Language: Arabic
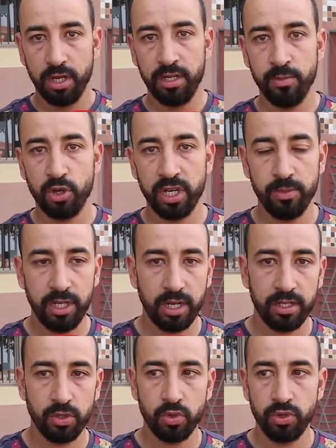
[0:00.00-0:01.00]
المقيمين اللي
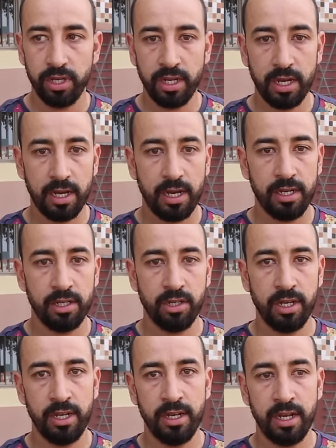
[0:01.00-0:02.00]
غادي يكونوا على على